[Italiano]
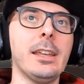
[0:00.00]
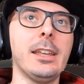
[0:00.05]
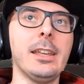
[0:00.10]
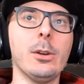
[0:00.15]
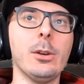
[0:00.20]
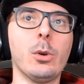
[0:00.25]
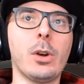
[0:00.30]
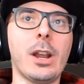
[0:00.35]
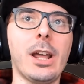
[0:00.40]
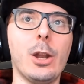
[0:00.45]

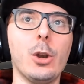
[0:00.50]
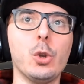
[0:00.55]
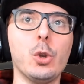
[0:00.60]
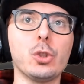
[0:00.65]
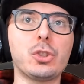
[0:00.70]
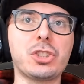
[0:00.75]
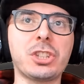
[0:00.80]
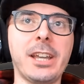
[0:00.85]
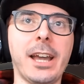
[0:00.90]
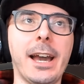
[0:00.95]
e ora lo
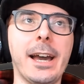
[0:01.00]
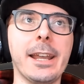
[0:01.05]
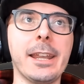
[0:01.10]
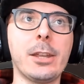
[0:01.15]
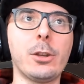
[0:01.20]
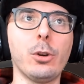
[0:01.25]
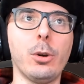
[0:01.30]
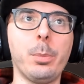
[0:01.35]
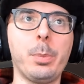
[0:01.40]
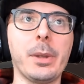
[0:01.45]

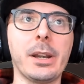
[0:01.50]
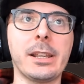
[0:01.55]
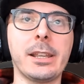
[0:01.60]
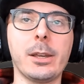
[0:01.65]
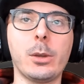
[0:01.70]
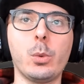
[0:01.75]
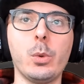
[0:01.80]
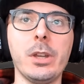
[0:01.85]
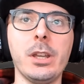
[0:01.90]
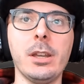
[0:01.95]
scarico perché
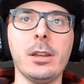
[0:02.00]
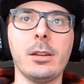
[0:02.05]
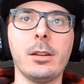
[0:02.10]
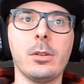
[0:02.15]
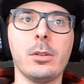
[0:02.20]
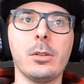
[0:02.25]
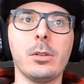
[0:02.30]
qui